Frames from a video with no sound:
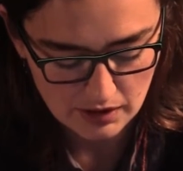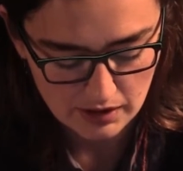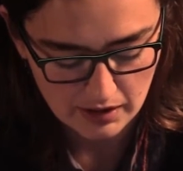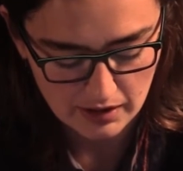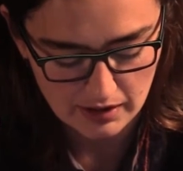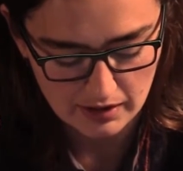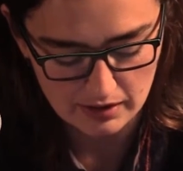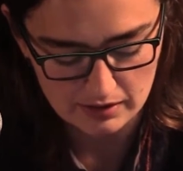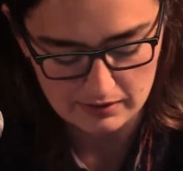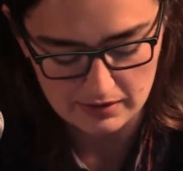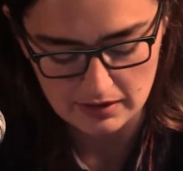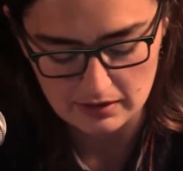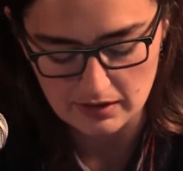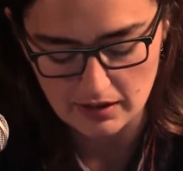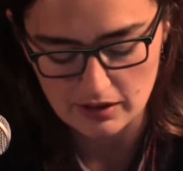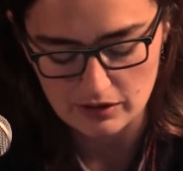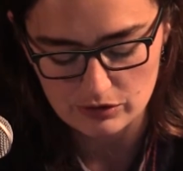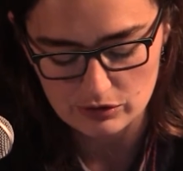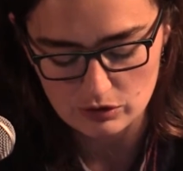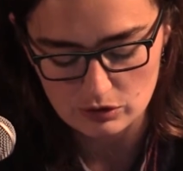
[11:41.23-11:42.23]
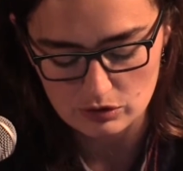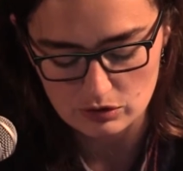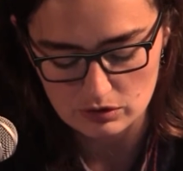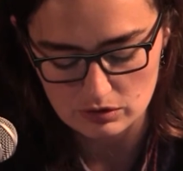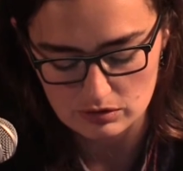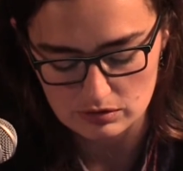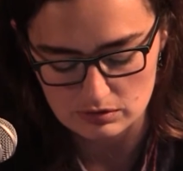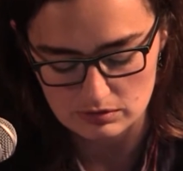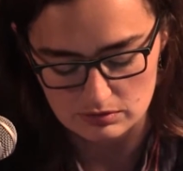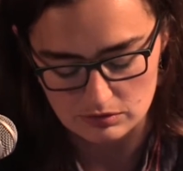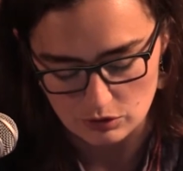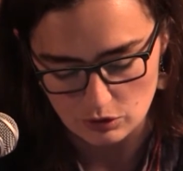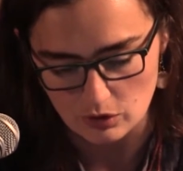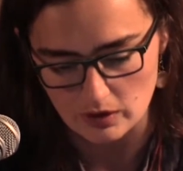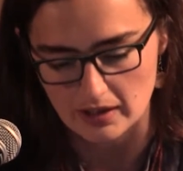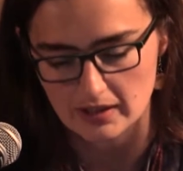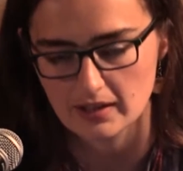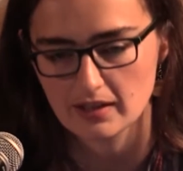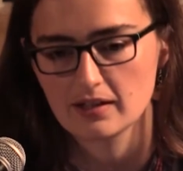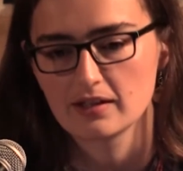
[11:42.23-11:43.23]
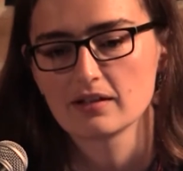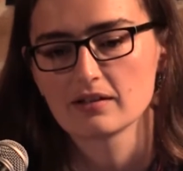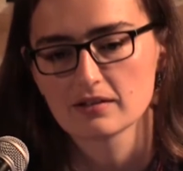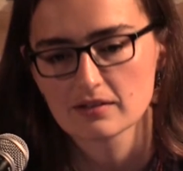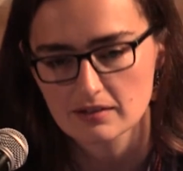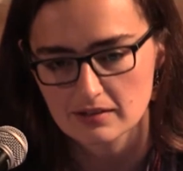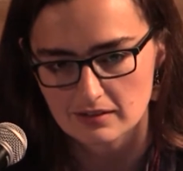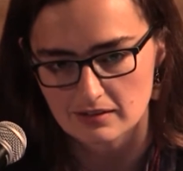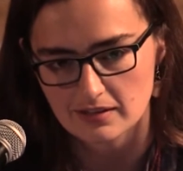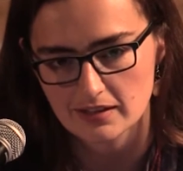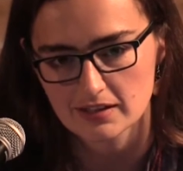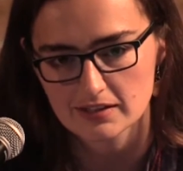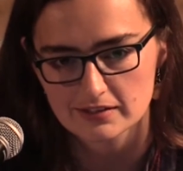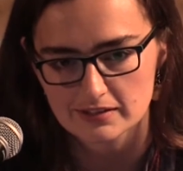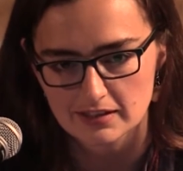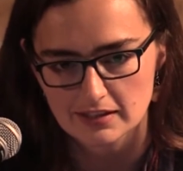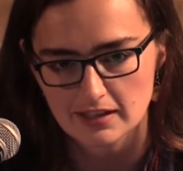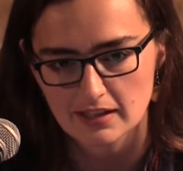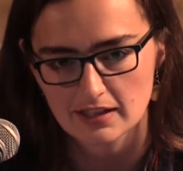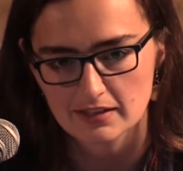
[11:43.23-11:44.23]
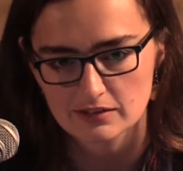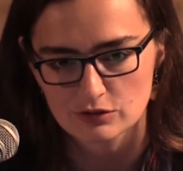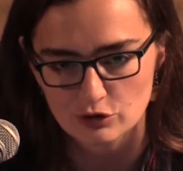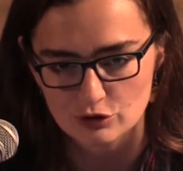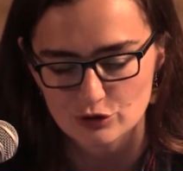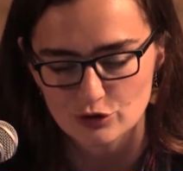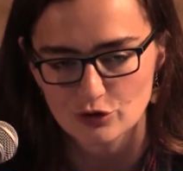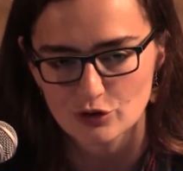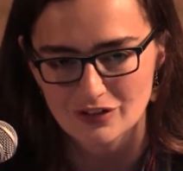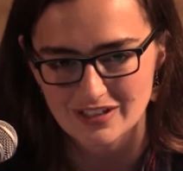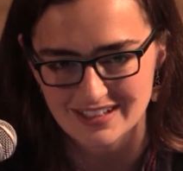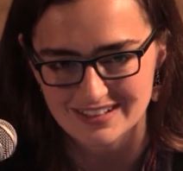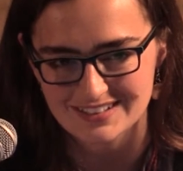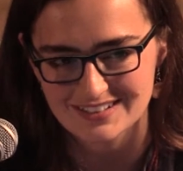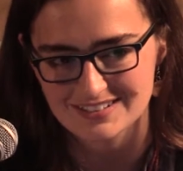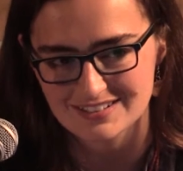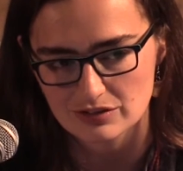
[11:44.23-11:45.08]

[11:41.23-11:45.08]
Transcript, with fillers: eh, teniendo, ojalá que el sí no solo gane,